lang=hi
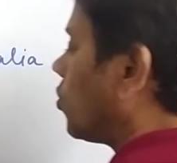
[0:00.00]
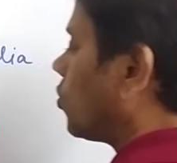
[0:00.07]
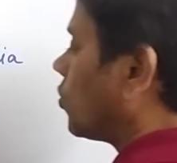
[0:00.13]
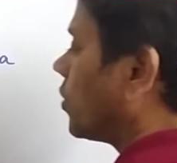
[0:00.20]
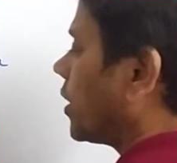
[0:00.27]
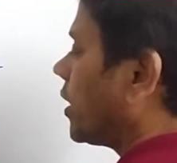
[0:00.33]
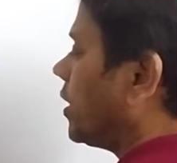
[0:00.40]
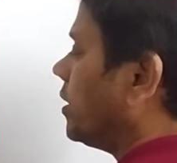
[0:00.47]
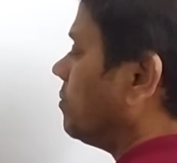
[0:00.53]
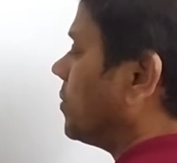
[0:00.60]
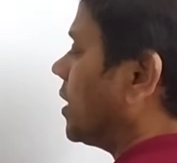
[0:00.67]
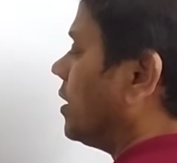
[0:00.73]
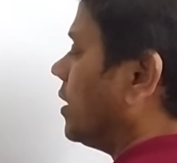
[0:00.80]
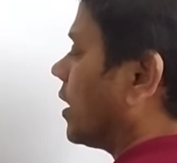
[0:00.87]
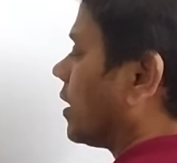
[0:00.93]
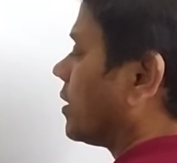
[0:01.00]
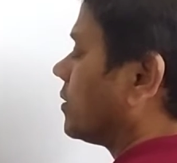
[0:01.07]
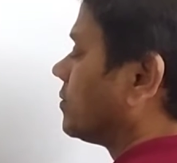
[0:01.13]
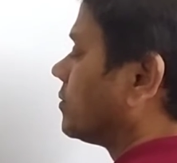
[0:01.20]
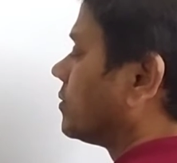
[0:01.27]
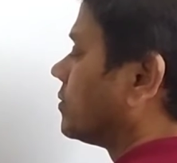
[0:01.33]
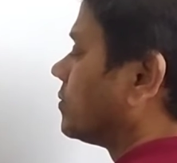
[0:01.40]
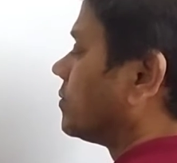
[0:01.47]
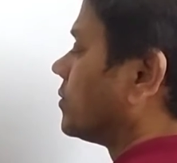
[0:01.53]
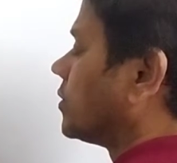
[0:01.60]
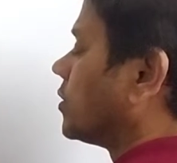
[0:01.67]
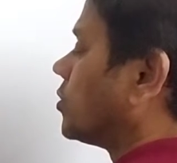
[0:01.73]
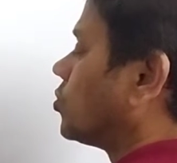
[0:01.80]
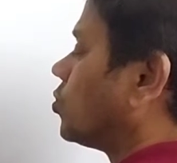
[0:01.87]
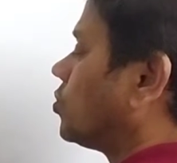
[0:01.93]
और एनिमेलिया
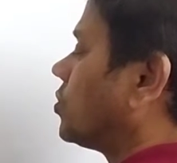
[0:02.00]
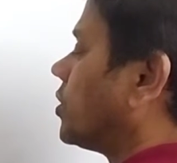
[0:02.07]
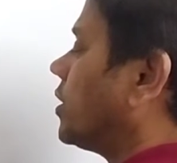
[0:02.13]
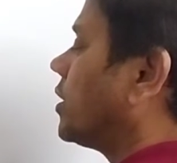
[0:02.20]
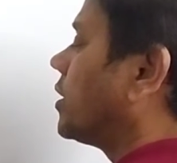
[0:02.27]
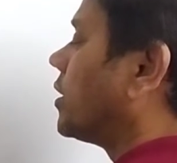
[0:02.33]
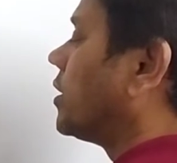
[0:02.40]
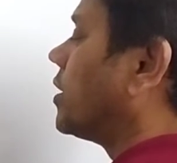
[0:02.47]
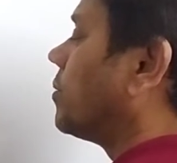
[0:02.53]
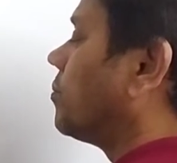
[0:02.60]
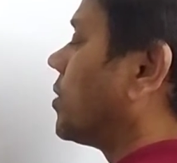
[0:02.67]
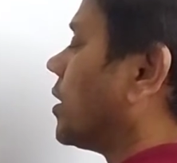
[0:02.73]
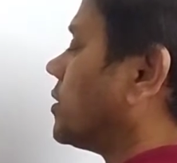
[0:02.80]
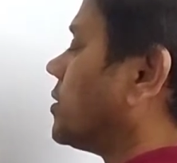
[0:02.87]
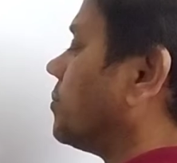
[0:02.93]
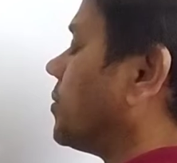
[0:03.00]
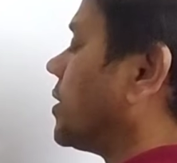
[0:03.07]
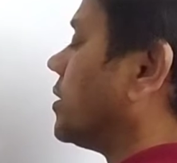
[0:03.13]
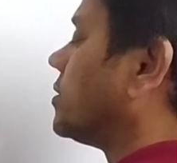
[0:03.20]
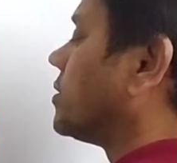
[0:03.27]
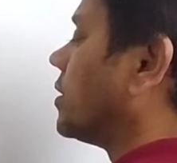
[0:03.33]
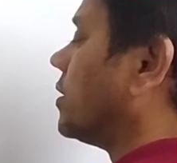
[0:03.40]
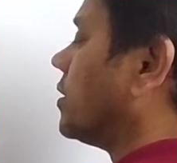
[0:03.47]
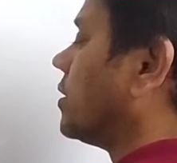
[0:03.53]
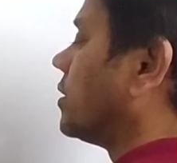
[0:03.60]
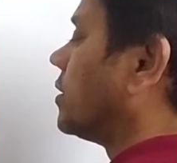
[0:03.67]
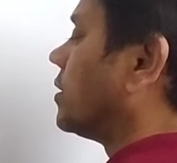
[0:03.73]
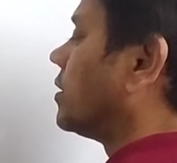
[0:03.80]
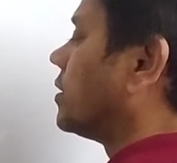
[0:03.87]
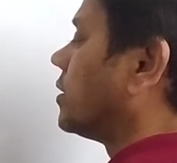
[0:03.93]
So three kingdom classification
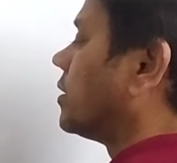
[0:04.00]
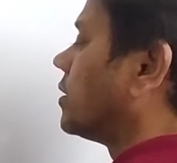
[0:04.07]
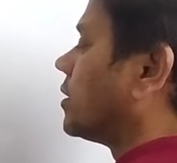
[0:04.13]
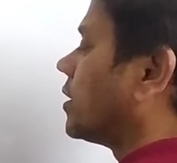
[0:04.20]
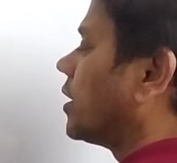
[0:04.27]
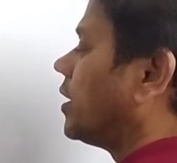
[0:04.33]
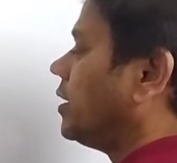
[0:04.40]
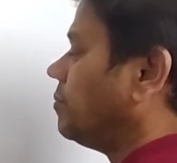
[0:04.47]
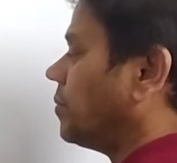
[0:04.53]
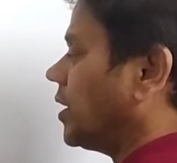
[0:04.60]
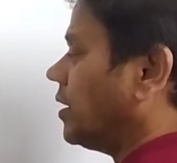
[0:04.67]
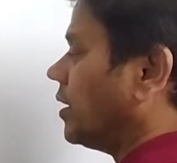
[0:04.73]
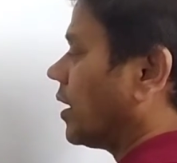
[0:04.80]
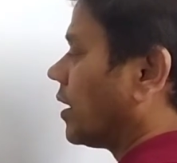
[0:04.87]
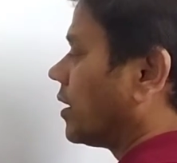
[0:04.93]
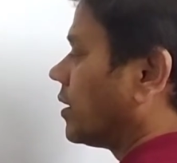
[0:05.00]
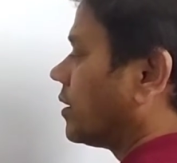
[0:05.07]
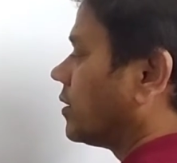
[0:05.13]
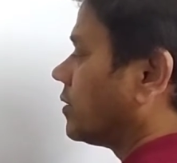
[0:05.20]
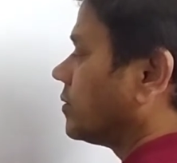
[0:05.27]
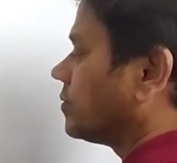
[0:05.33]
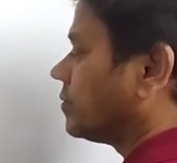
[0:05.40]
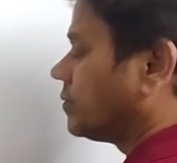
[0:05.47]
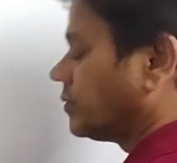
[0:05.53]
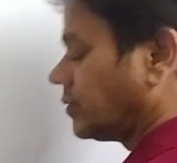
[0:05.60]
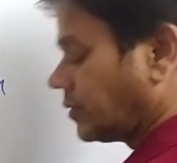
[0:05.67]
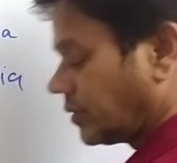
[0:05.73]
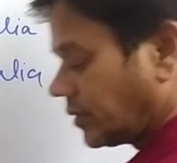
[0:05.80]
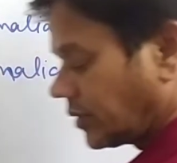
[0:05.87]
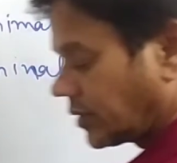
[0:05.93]
एनिमेलिया
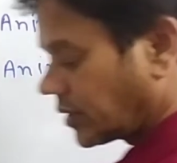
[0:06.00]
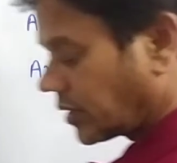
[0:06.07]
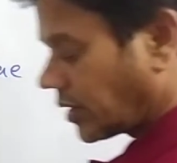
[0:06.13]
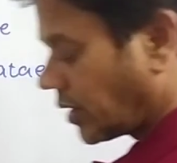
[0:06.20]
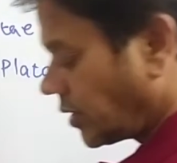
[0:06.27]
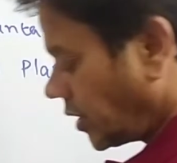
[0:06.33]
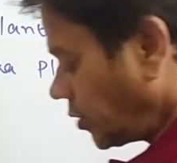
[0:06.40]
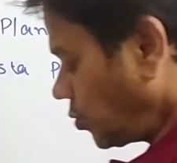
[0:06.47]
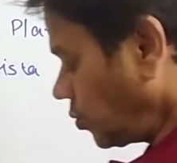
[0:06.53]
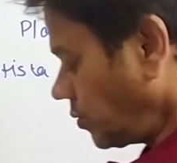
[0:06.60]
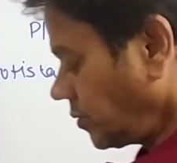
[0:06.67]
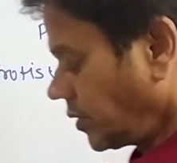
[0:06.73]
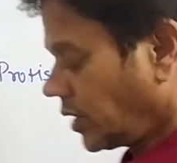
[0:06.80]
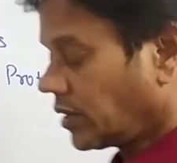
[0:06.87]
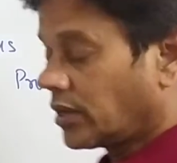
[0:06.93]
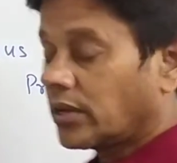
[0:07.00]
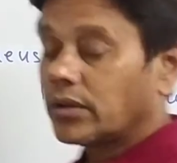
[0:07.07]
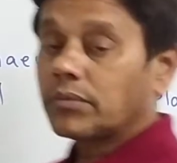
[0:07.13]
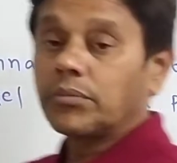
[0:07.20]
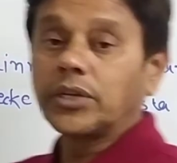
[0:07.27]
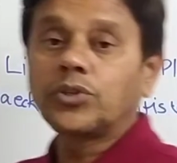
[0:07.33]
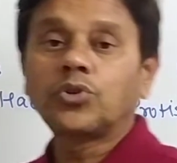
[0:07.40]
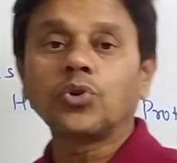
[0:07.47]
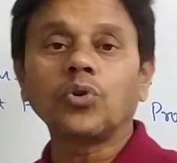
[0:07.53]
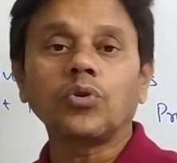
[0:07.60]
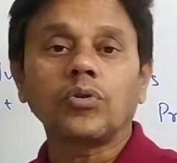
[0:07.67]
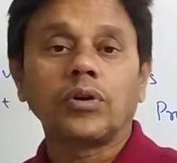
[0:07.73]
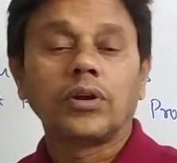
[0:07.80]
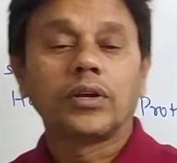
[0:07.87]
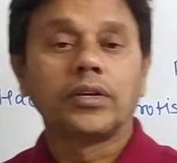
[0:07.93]
अंडरस्टूड बच्चों
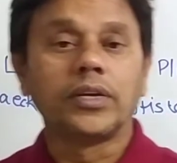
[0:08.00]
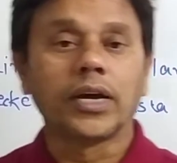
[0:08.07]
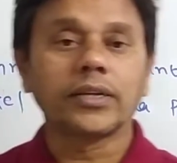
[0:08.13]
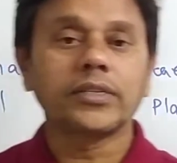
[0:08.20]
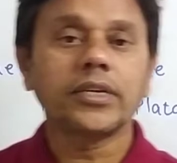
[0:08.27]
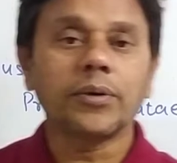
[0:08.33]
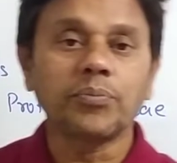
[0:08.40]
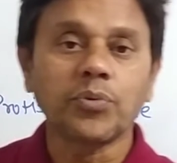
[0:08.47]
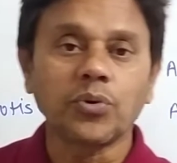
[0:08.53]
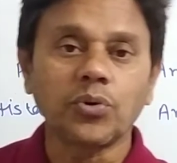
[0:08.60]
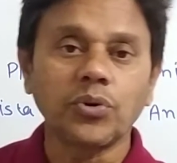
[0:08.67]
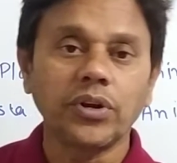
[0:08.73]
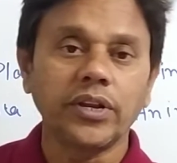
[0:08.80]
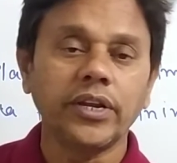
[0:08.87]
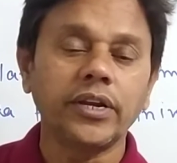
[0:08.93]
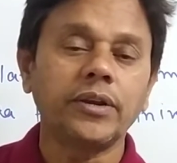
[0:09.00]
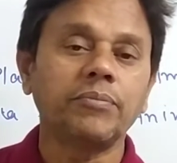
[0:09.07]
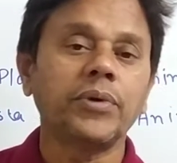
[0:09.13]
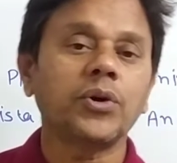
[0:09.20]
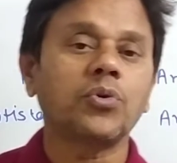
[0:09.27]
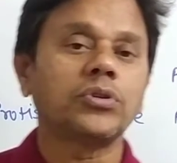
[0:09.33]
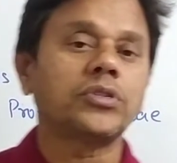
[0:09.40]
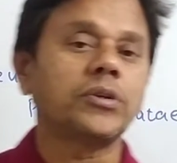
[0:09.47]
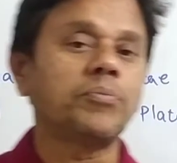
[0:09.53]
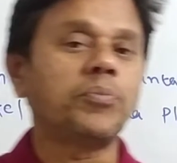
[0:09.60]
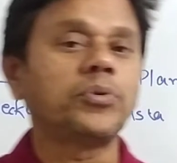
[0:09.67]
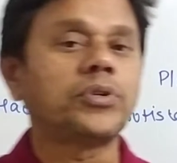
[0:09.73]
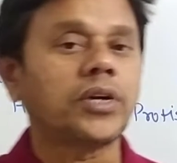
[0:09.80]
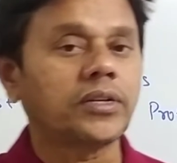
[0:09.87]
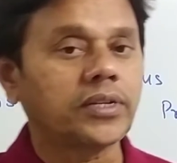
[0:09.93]
यहां से आपको नीट में क्वेश्चन
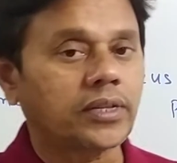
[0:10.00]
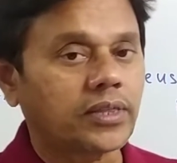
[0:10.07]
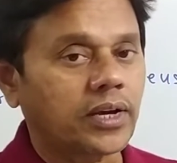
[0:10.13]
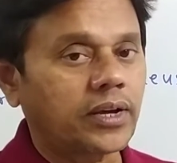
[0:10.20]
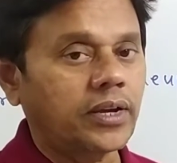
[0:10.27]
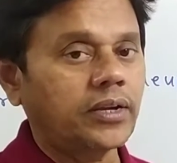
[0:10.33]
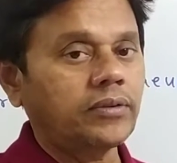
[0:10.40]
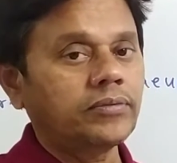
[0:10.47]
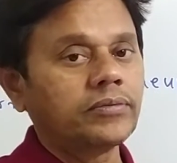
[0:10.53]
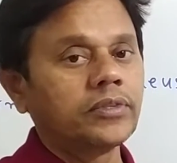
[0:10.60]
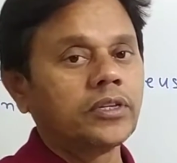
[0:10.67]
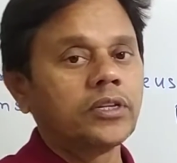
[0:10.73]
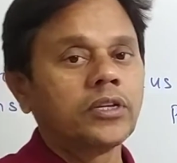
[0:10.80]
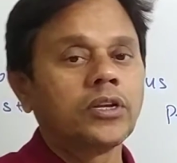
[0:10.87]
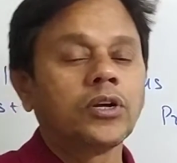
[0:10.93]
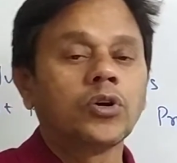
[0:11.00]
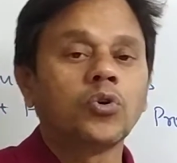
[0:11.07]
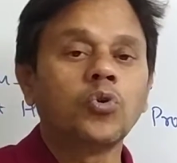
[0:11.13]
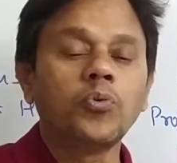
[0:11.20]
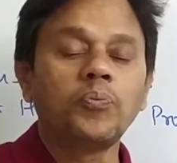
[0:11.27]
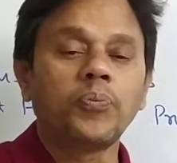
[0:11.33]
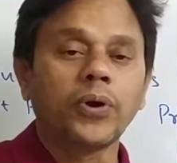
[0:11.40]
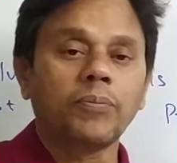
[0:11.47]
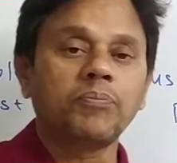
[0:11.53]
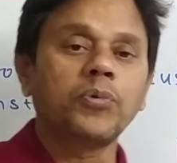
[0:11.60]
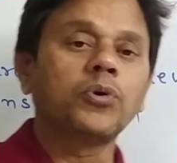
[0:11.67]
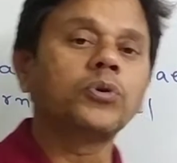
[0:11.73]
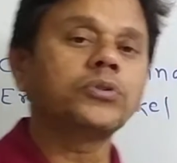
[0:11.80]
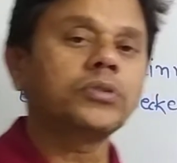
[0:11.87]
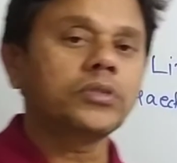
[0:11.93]
पूछा जाता है हु
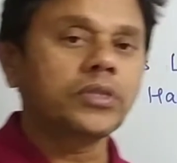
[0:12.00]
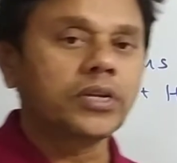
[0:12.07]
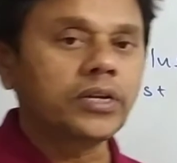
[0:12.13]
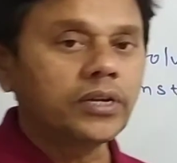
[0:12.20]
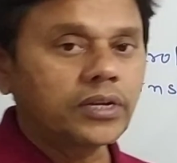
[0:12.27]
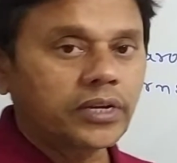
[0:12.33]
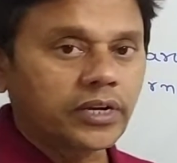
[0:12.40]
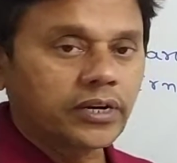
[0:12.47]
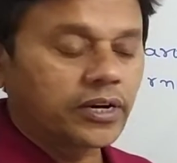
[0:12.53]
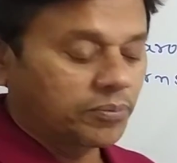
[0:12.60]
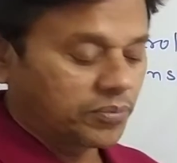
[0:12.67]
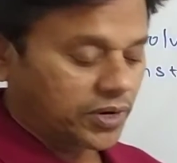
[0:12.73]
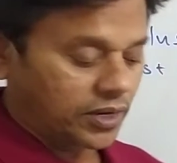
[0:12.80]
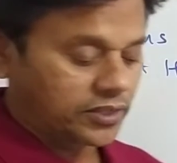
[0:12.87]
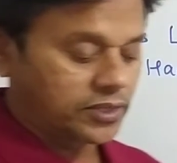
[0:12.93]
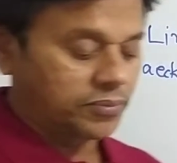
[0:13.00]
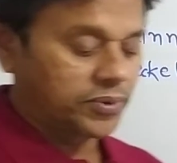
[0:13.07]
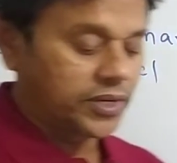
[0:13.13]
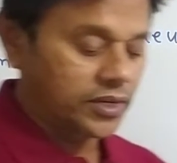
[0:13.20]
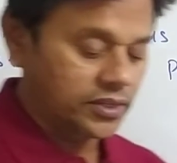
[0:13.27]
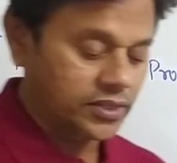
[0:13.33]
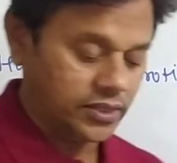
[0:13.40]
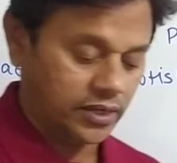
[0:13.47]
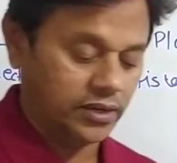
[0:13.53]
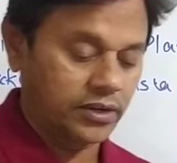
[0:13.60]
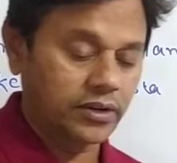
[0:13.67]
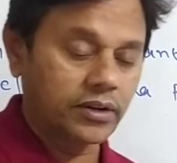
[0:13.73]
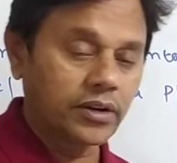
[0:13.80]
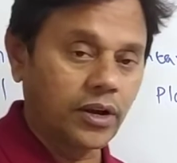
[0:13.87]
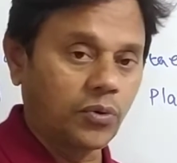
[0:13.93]
प्रपोज थ्री किंगडम क्लासिफिकेशन
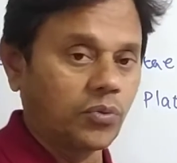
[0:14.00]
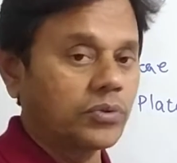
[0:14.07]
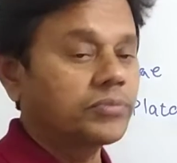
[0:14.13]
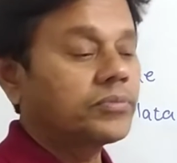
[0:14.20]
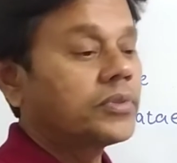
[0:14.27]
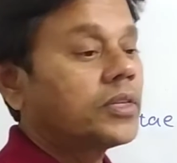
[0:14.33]
नाउ